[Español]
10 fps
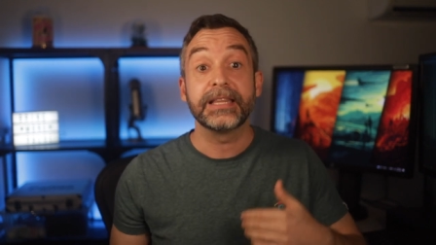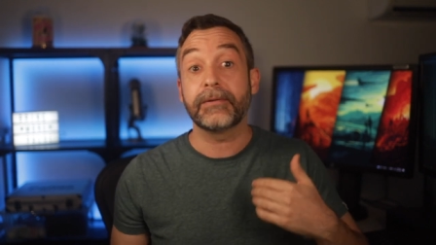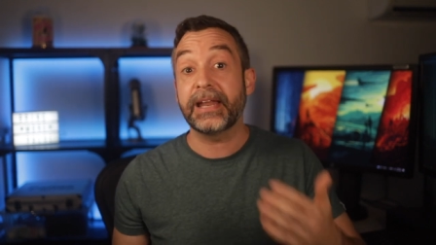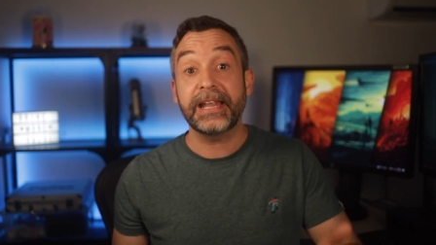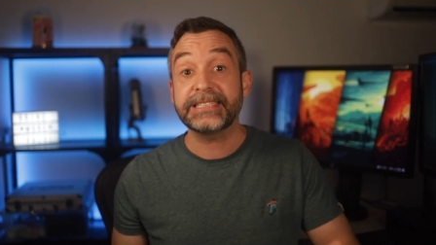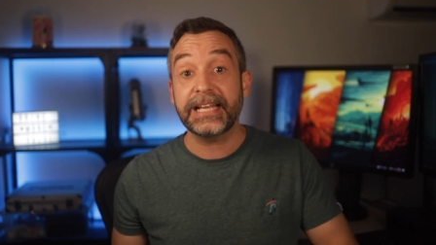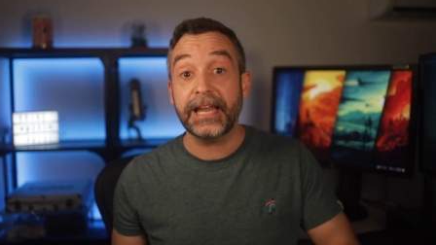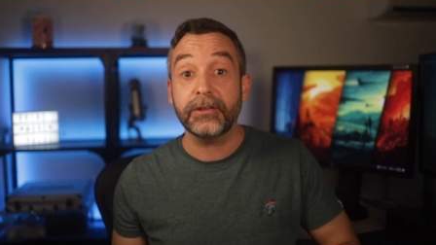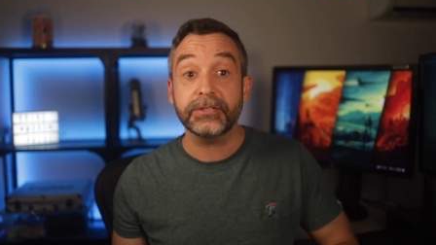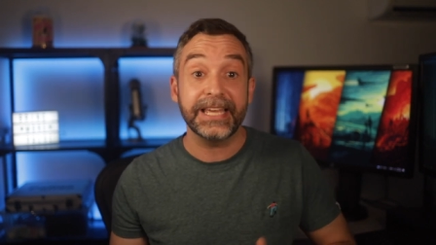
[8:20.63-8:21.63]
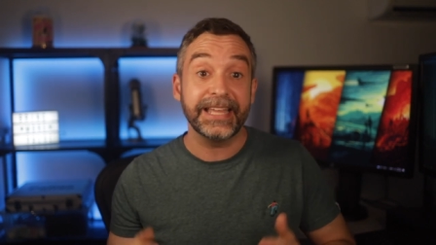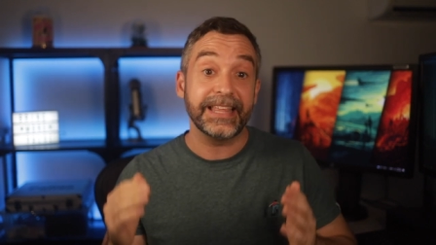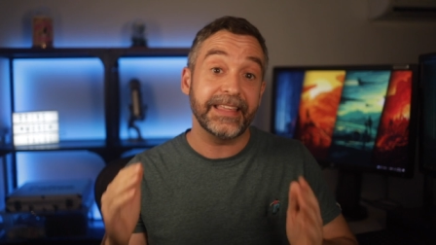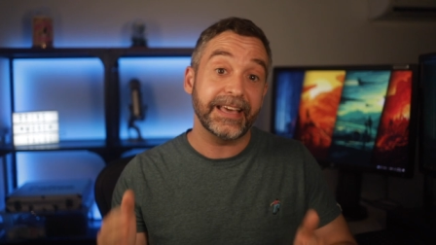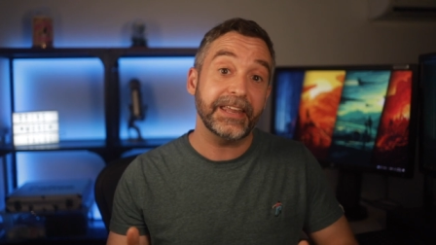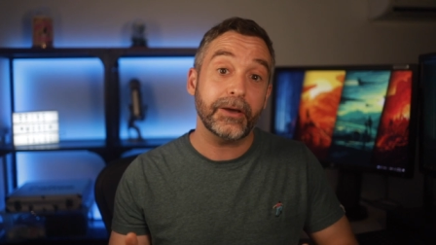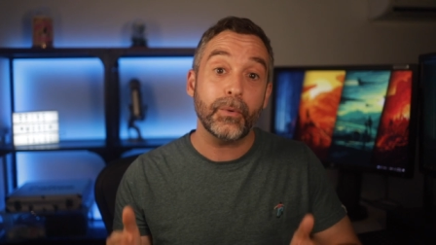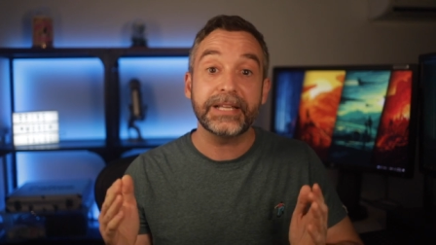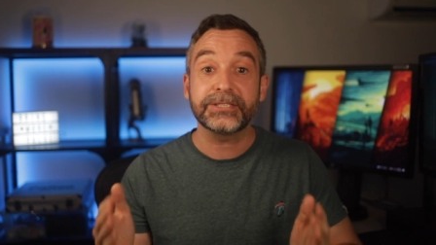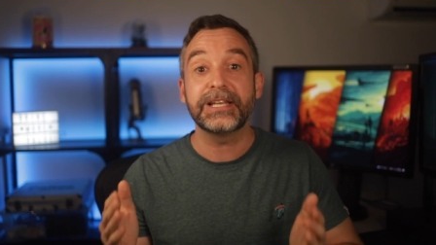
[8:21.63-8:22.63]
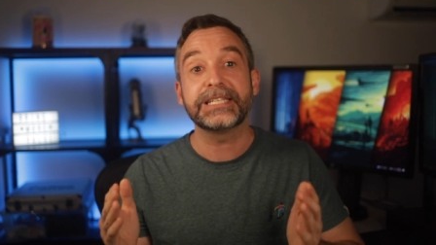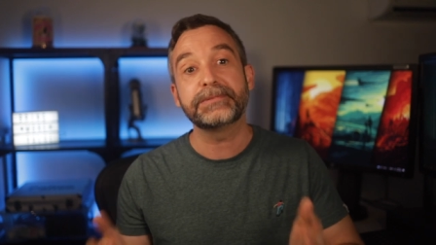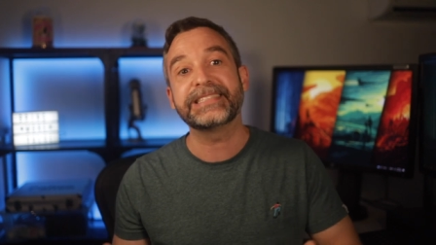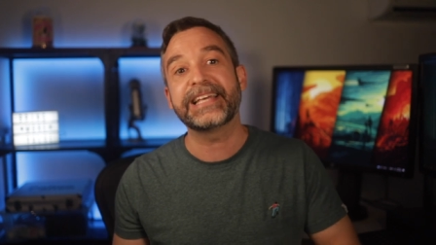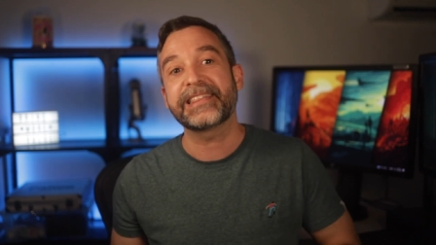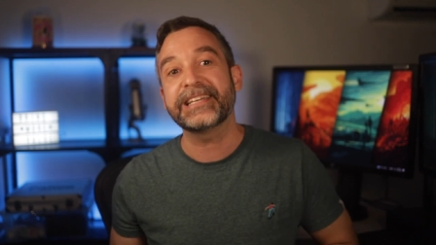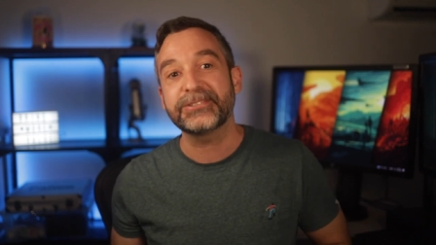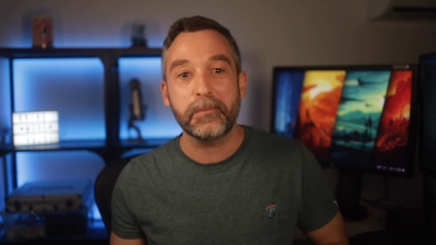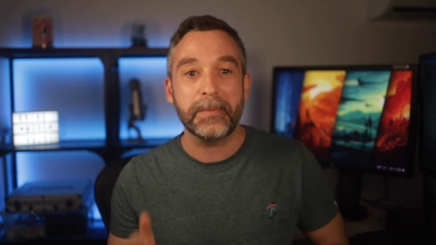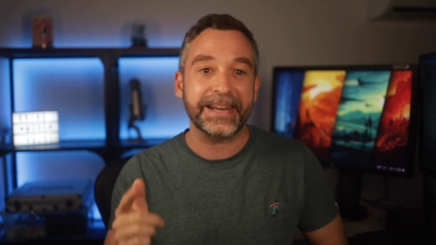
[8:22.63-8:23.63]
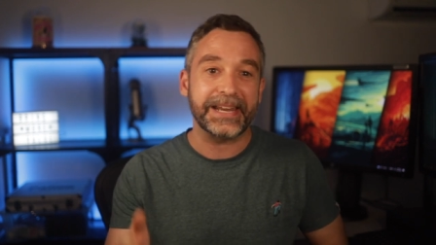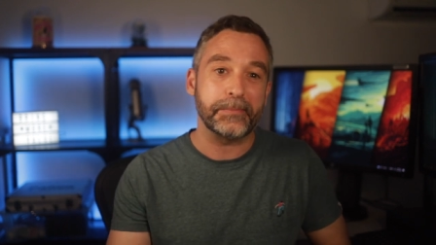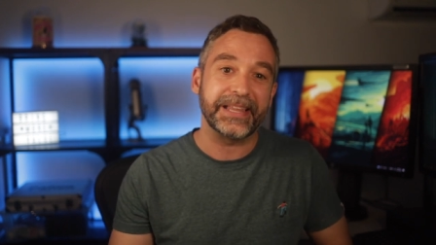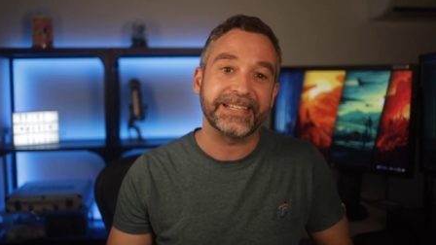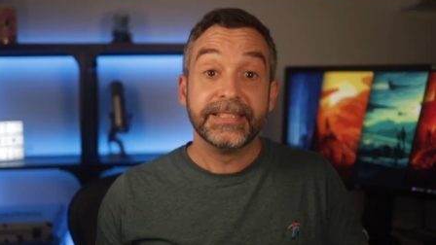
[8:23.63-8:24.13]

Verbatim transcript: te hablaré de salarios y te indicaré cuáles son las vías de acceso más rápidas.